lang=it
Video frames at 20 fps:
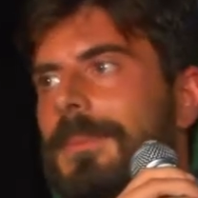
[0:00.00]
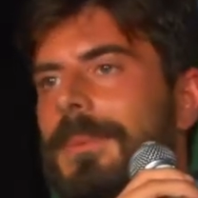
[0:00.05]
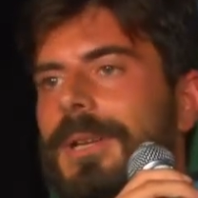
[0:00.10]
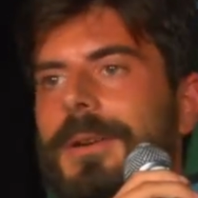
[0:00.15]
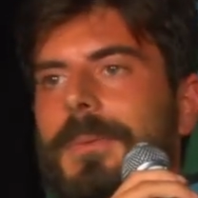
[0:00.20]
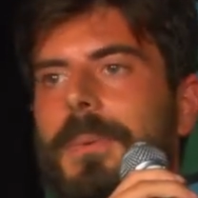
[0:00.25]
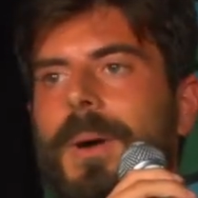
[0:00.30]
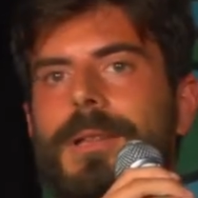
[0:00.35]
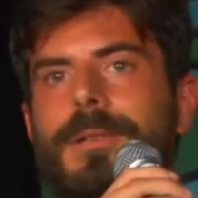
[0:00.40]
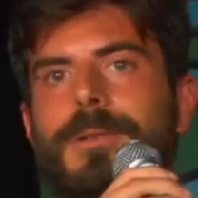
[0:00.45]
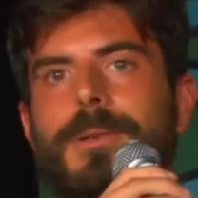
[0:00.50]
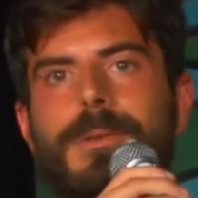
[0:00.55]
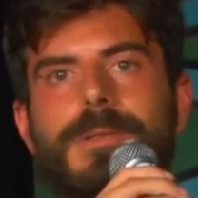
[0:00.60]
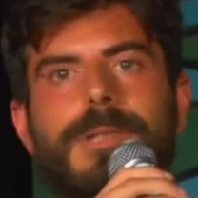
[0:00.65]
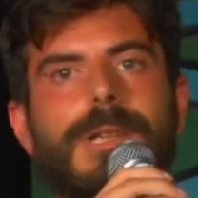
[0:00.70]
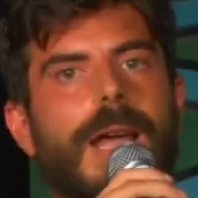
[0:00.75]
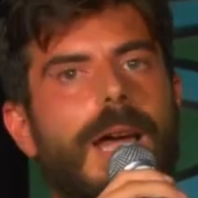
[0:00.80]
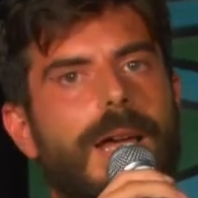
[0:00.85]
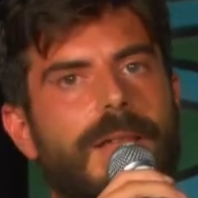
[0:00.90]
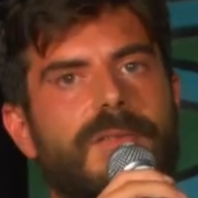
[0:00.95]
per quanto
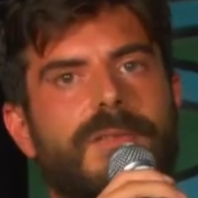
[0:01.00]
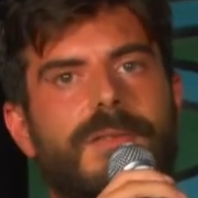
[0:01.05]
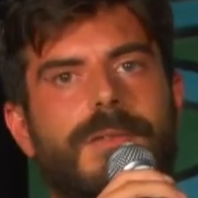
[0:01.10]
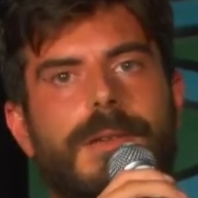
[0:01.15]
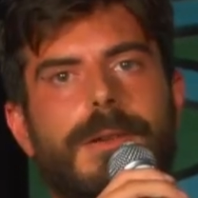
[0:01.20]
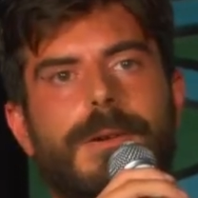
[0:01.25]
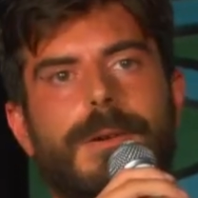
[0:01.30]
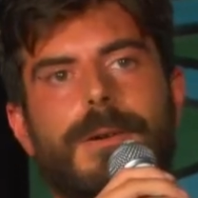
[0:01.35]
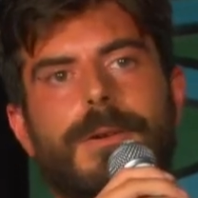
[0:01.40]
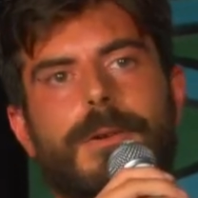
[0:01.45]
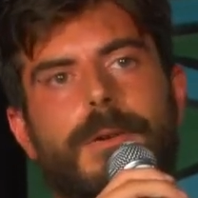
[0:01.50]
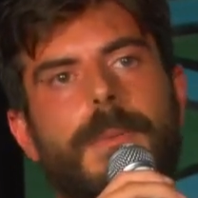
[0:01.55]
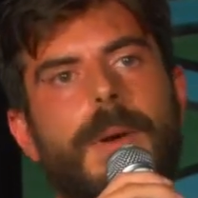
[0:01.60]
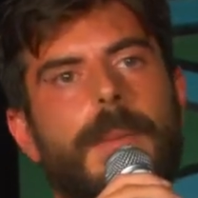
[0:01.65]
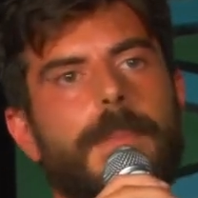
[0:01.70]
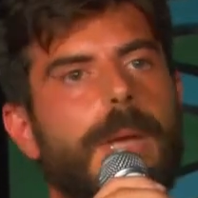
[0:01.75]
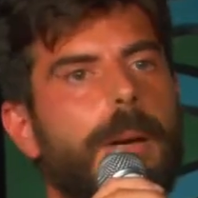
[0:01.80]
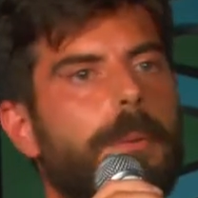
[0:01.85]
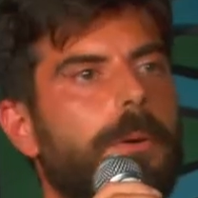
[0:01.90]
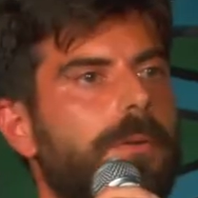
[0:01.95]
drastico, come
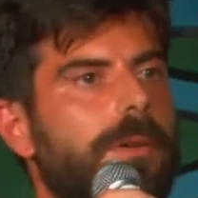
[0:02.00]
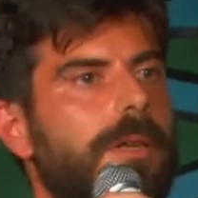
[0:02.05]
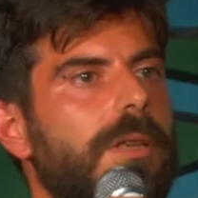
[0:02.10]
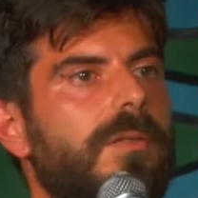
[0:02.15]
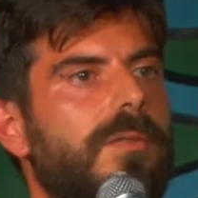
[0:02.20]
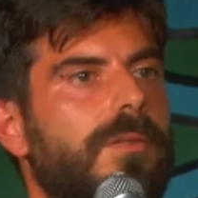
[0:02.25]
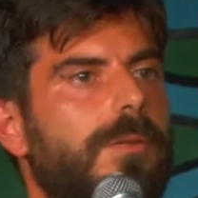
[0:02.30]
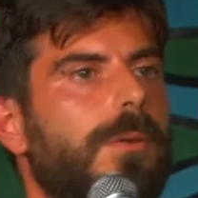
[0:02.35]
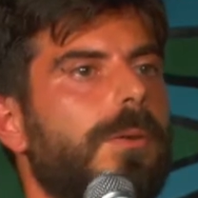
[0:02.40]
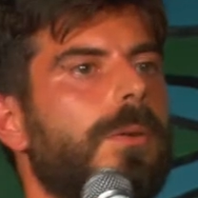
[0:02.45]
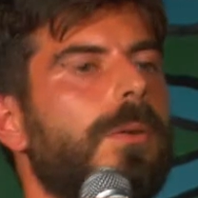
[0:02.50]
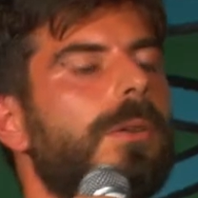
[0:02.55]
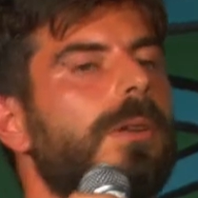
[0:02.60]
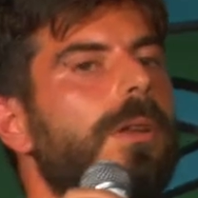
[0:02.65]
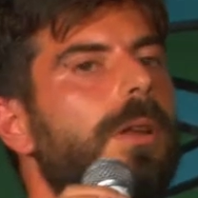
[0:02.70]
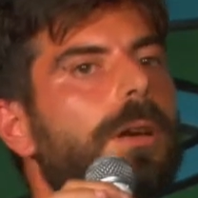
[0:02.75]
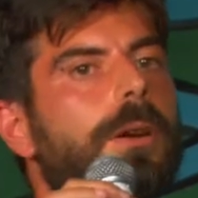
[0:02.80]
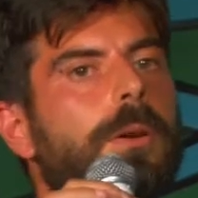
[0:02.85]
abbiamo visto con,